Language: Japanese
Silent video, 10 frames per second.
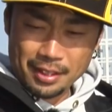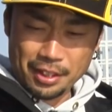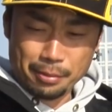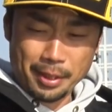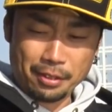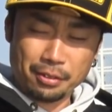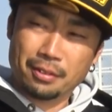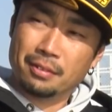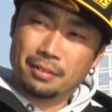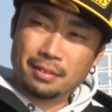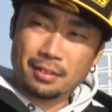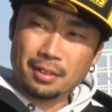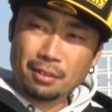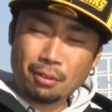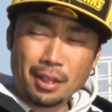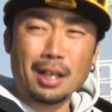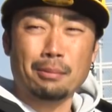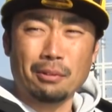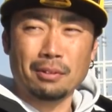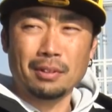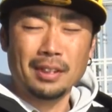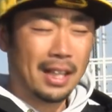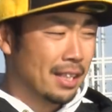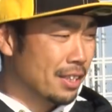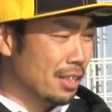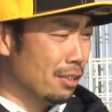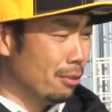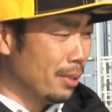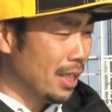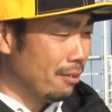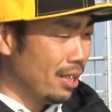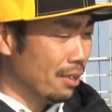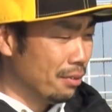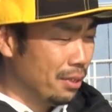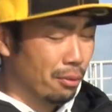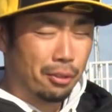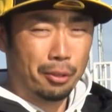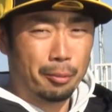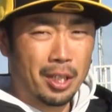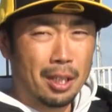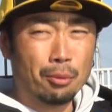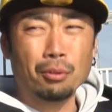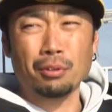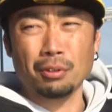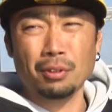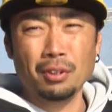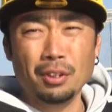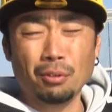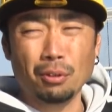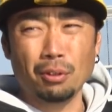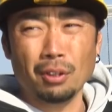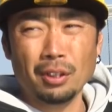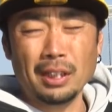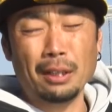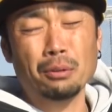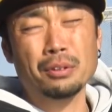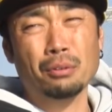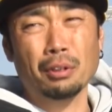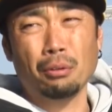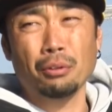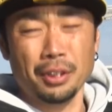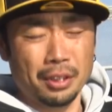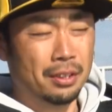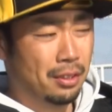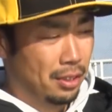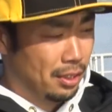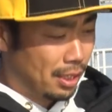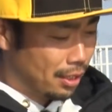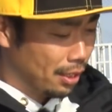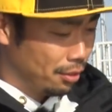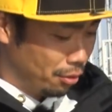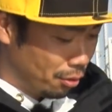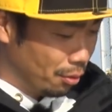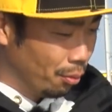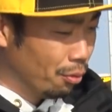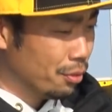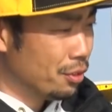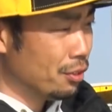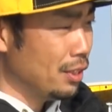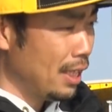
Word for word: 沈めてくるこれカーブホールでアジングの場合はフリーホールよりもカーブホールを多用することが多いですなんでかっていうとホール中に